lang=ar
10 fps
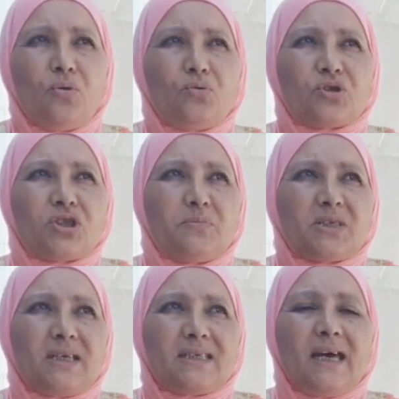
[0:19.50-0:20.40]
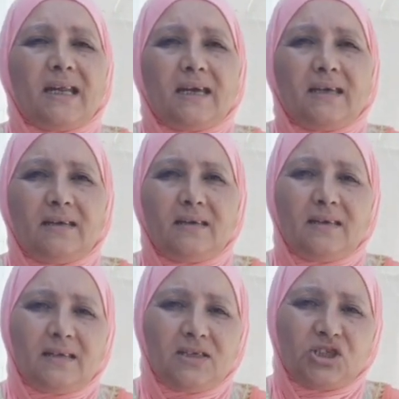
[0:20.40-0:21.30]
والشمس كتحرق
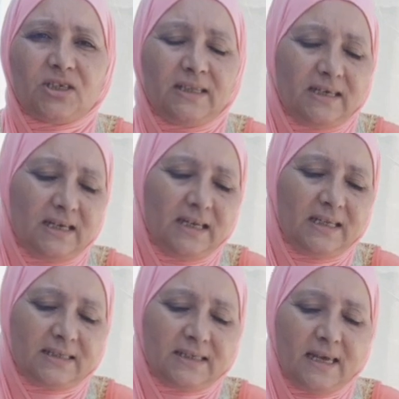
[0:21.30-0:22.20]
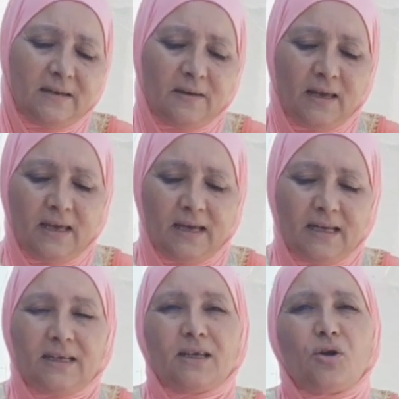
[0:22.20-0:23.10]
آه، الجلد ديال الانسان
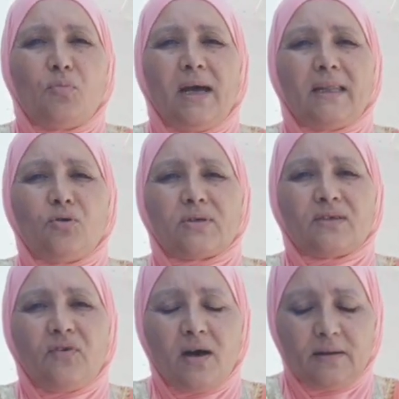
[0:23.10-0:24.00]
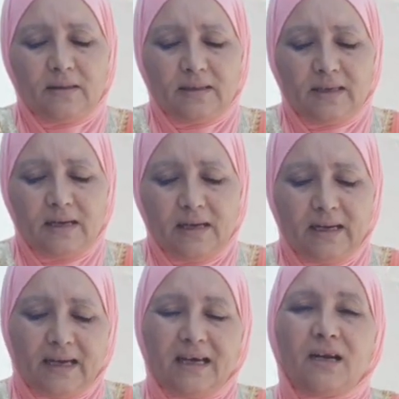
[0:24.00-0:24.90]
غنعطيكم واحد الوصفه ديال
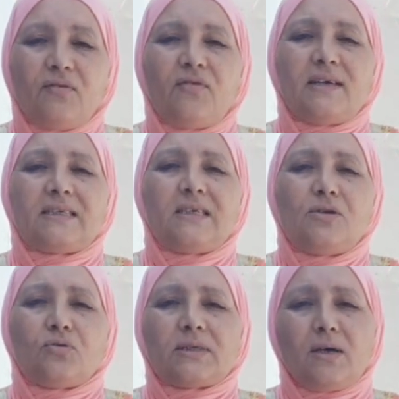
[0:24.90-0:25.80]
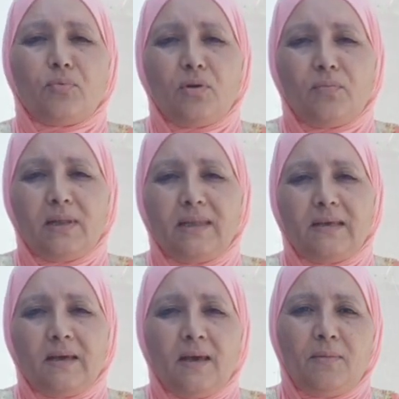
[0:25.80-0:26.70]
العكر الفاسي والصابون البلدي
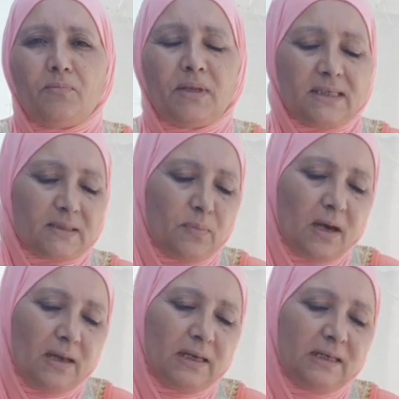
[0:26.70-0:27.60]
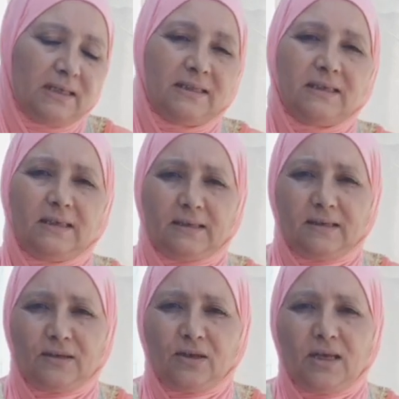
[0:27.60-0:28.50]
بالنسبه لليدين
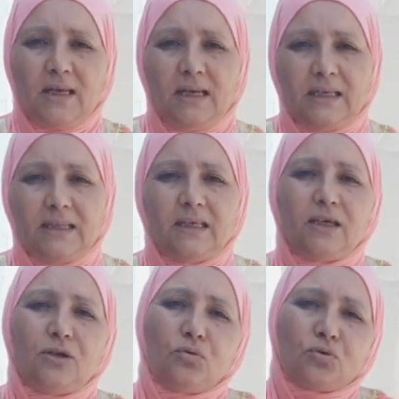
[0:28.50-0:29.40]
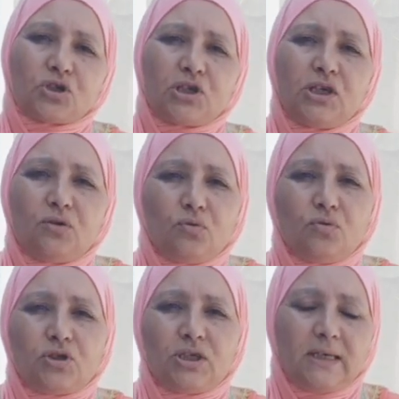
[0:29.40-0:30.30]
اليدين ورجلين
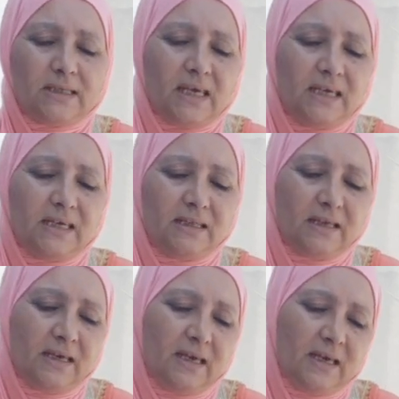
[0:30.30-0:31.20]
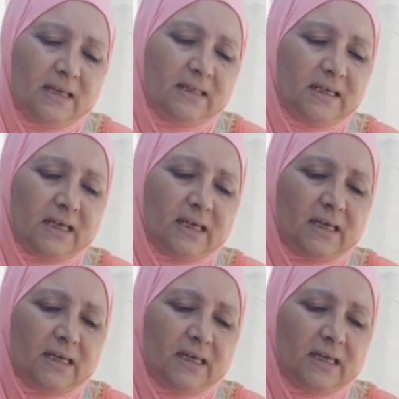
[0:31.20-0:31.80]
وكلشي كتحيد ديك